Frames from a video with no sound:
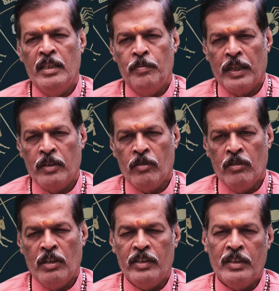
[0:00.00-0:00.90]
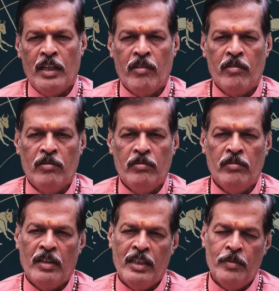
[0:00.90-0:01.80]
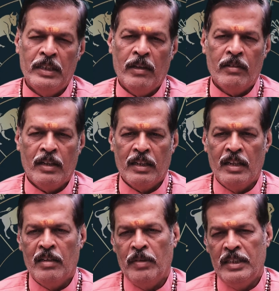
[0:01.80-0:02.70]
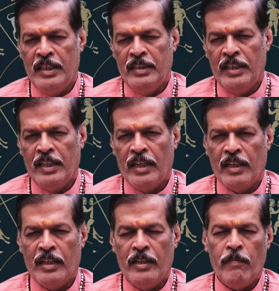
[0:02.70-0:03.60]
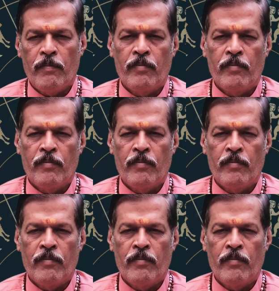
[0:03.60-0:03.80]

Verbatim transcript: అదే పదకొండవ స్థానం అధిపతి ఎవరికైనా మంచే చేయాలి కానీ